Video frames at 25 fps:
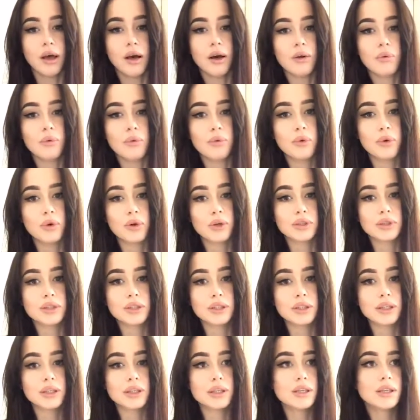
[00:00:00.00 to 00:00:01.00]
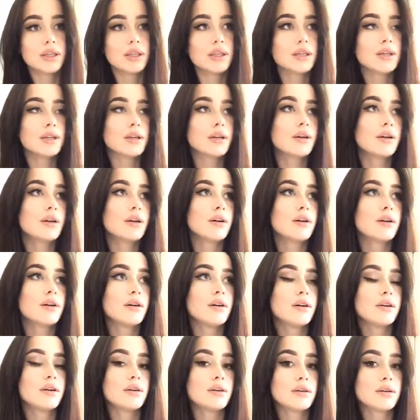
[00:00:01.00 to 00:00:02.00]
Вот. И
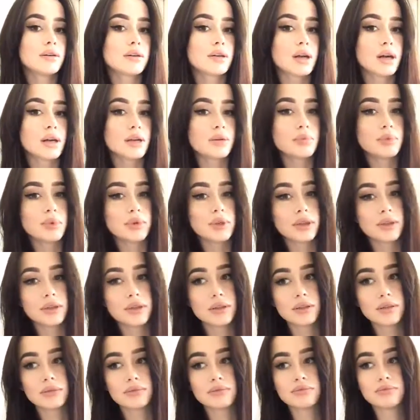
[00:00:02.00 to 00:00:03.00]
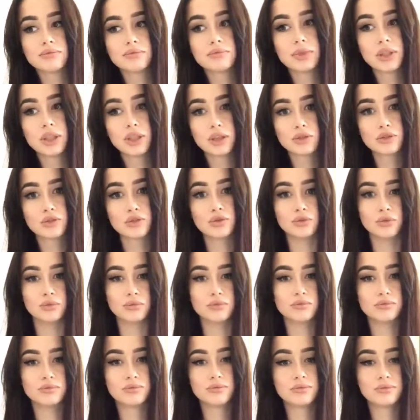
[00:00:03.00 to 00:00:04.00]
э, как бы не хочу
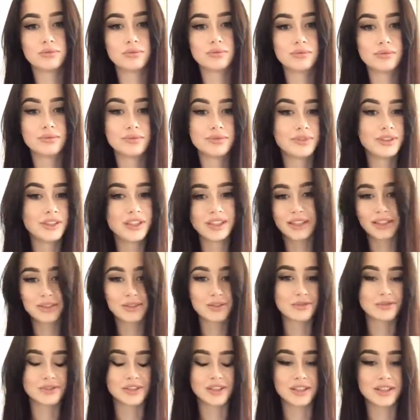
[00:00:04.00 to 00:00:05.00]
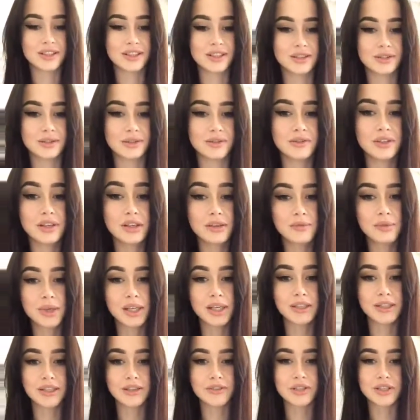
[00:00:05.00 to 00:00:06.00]
не хочу возвращаться в универ.
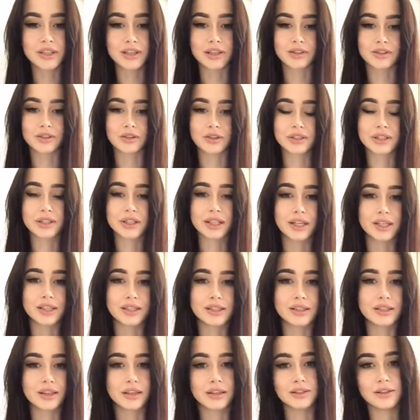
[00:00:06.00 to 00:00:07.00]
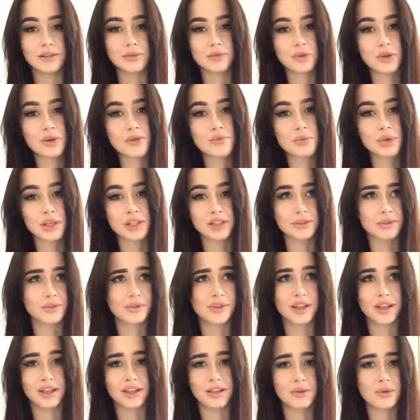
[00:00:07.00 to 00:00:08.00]
Мои девочки, которые остались на дневном, они
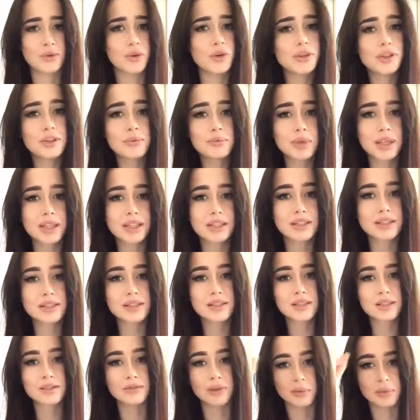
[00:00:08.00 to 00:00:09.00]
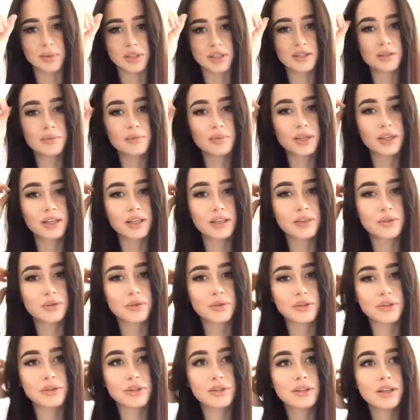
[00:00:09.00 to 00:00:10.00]
туда не ходят практически, вообще на пары не
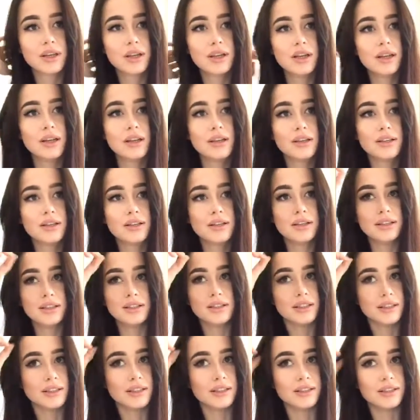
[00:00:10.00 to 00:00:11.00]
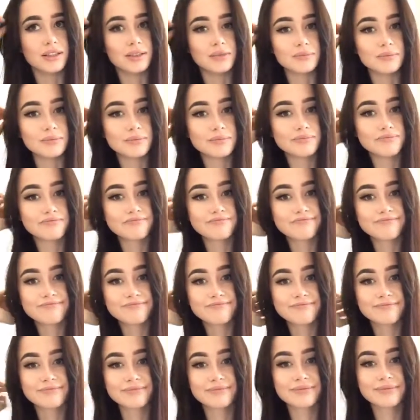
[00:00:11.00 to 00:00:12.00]
ходят. И,
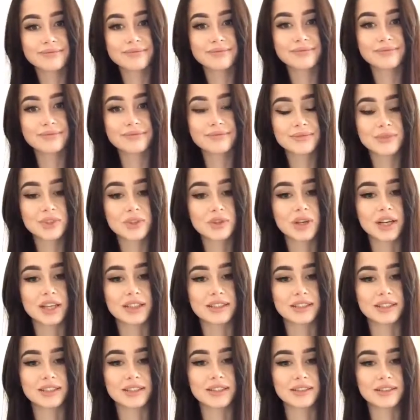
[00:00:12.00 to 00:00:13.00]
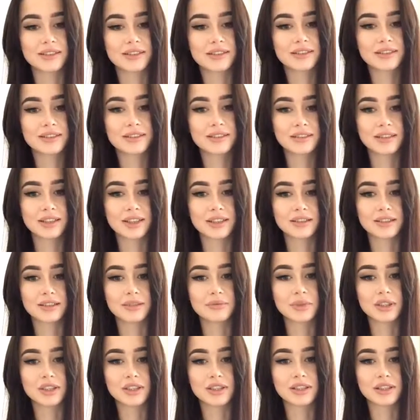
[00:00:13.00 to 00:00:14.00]
ну, как-то так. Как-то
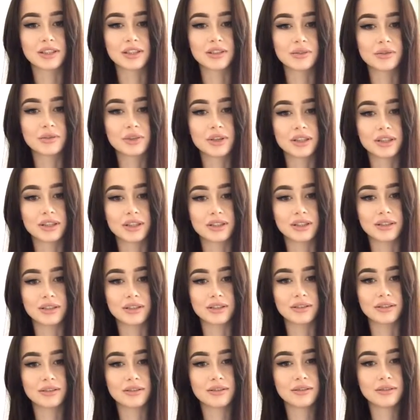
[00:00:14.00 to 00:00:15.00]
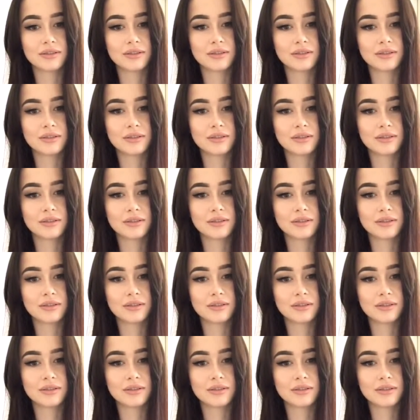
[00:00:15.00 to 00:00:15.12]
магистратура — это...